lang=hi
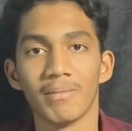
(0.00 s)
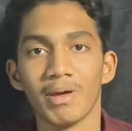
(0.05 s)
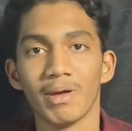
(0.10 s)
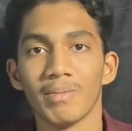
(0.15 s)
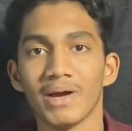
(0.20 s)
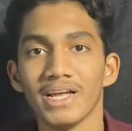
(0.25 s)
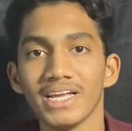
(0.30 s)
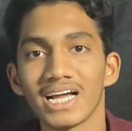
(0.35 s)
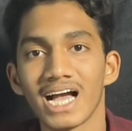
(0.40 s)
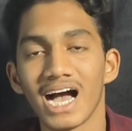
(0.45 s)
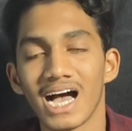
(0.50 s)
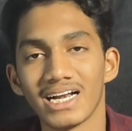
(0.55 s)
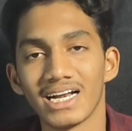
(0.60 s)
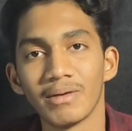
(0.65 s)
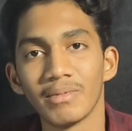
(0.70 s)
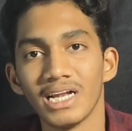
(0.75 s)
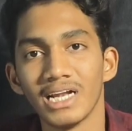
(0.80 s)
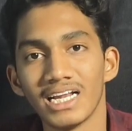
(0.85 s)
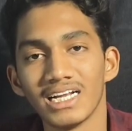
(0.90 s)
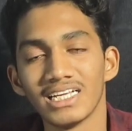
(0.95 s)
अबे भाई
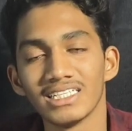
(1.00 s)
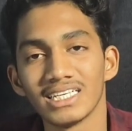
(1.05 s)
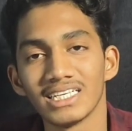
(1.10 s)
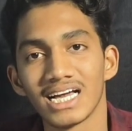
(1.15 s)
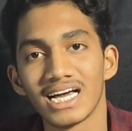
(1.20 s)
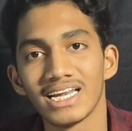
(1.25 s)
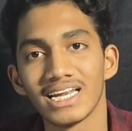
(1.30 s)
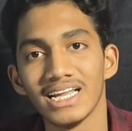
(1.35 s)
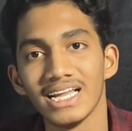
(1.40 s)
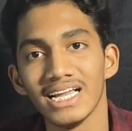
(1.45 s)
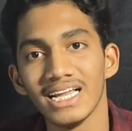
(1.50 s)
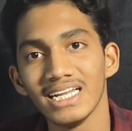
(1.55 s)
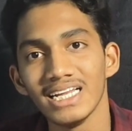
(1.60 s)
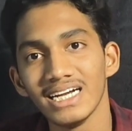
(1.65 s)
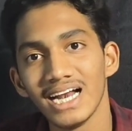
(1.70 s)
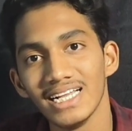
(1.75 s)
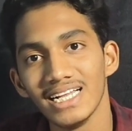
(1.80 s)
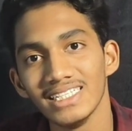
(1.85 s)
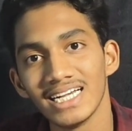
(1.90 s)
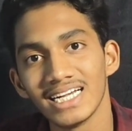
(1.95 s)
खाना बनाना सिखा रही है या
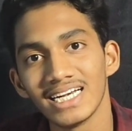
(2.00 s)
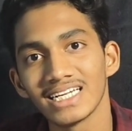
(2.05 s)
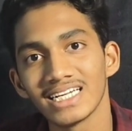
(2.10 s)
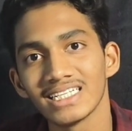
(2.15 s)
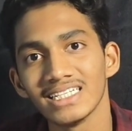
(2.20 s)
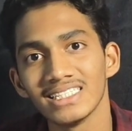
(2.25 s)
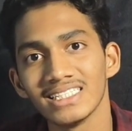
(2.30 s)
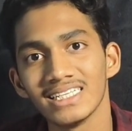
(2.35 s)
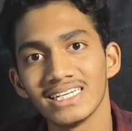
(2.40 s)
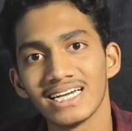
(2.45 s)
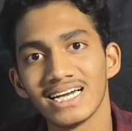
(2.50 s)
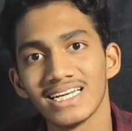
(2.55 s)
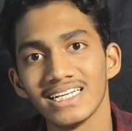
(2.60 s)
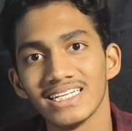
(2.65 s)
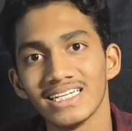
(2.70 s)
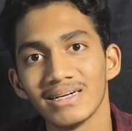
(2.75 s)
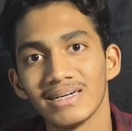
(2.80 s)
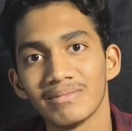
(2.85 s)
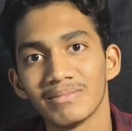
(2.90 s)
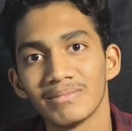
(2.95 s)
लड़ाई झगड़ा करना सिखा
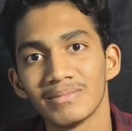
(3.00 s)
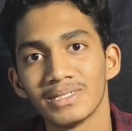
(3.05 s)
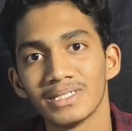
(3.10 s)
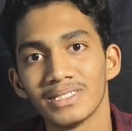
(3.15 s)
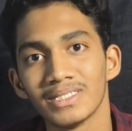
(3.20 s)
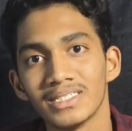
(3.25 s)
रही है आप